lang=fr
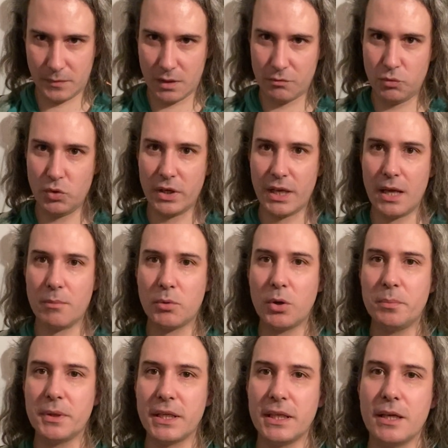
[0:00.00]
vous
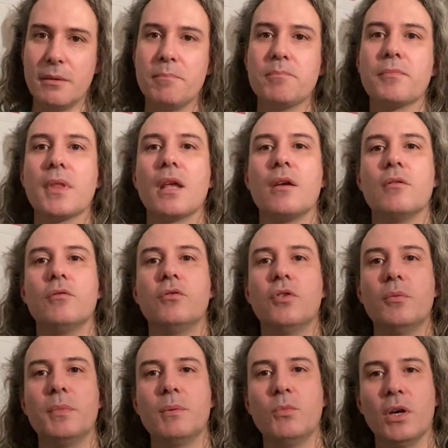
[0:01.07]
réapproprier
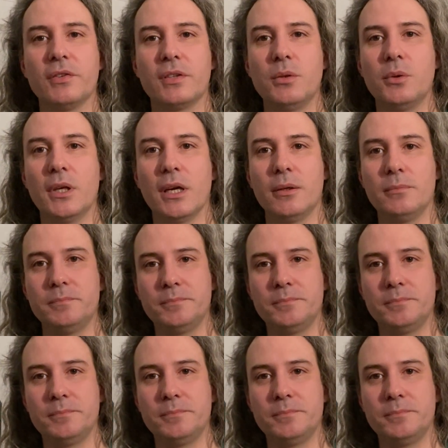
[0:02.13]
vos mémoires cellulaires.